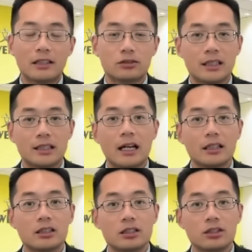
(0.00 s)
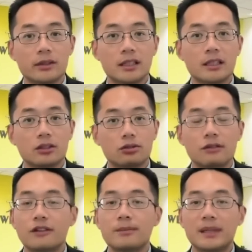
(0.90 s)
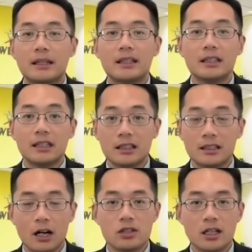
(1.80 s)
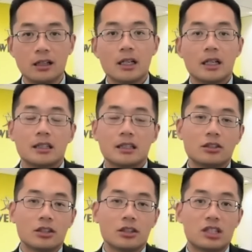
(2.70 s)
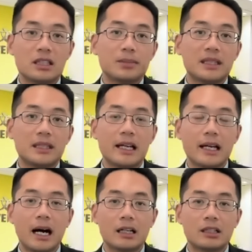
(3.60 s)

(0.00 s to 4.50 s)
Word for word: 是吧？所以它是有一个学分比例的一个调整，这就叫 GPA